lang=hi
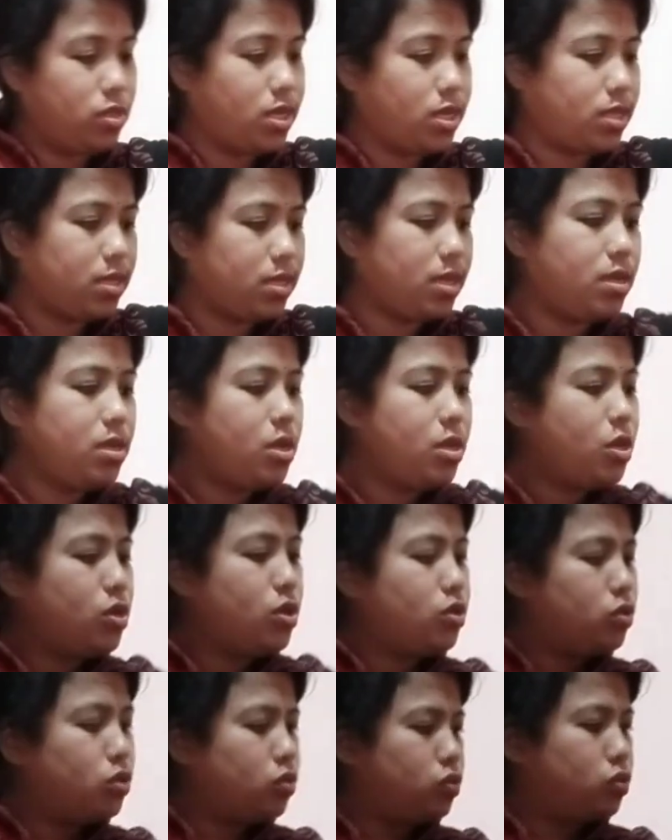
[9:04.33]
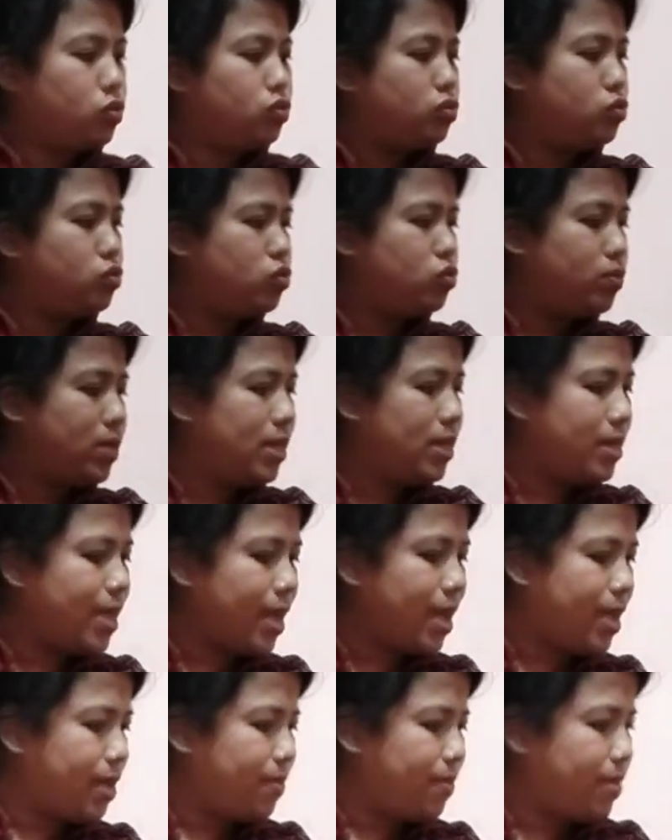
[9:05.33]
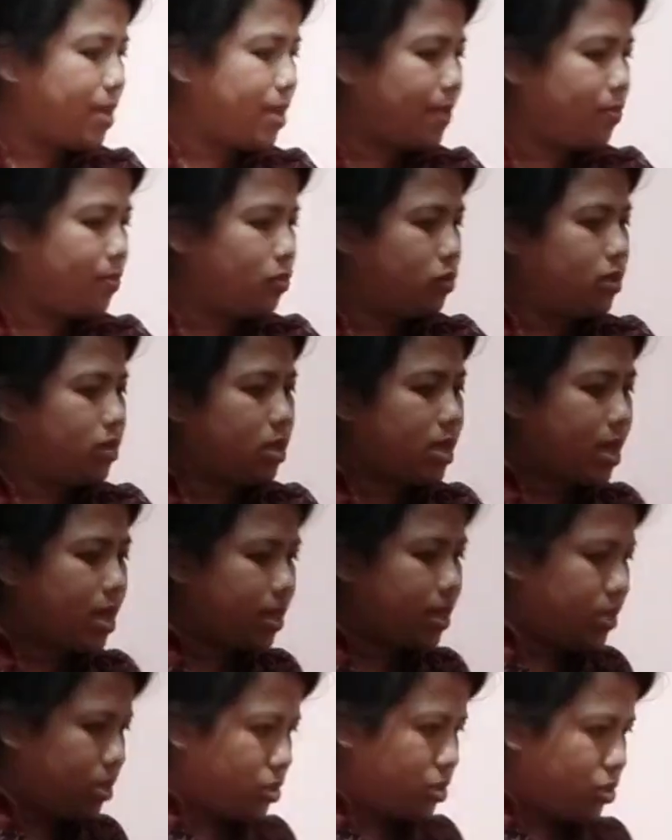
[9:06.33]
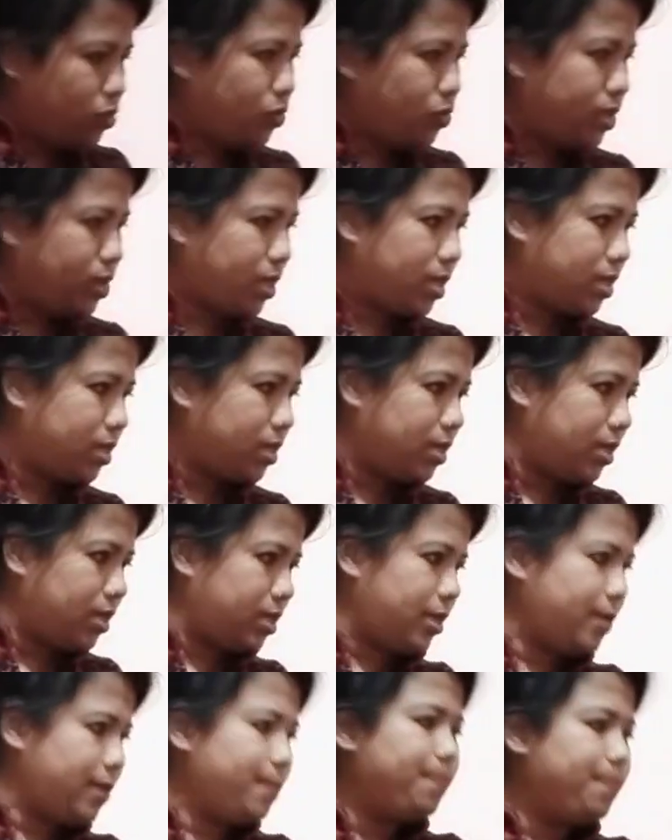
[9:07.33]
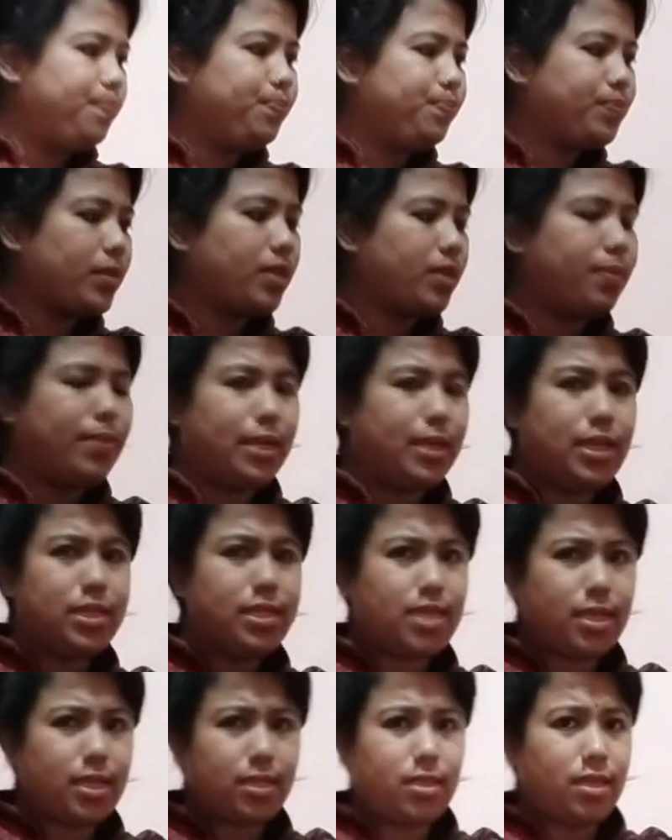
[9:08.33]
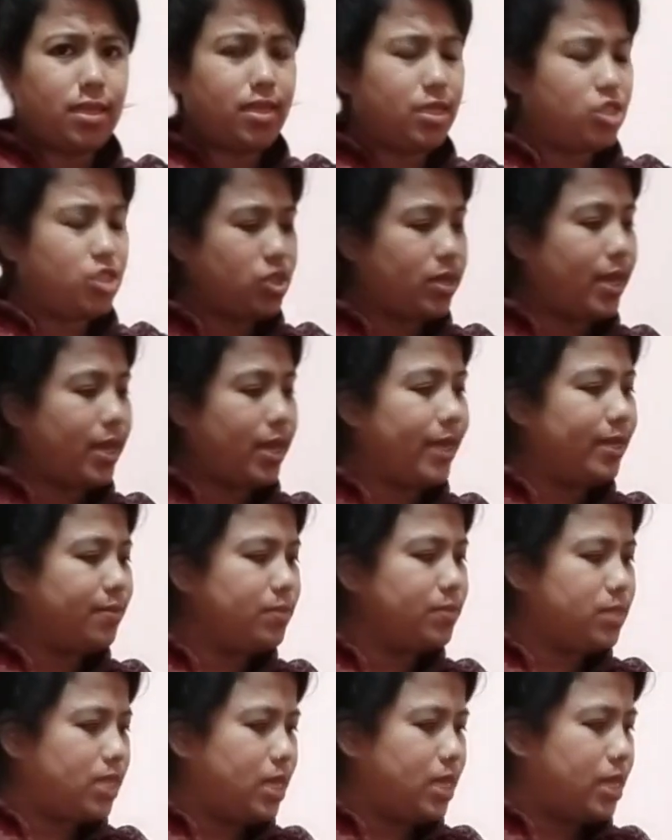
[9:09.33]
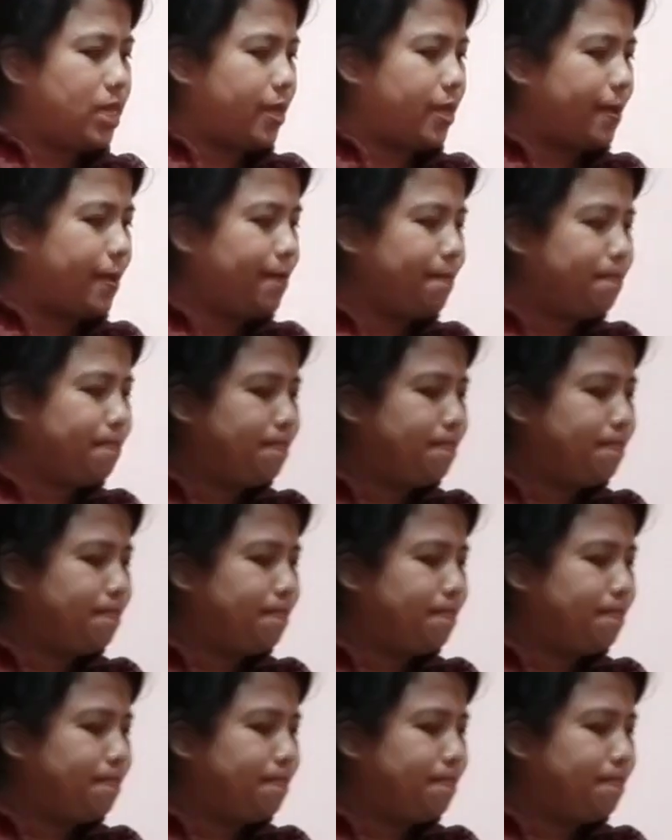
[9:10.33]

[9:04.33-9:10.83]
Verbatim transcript: दिया था तो जो जो भी लिया है मैं आपको दिखा देती हूँ एक एक करके मैंने ज़्यादातर किचन आइटम्स ही लिए हैं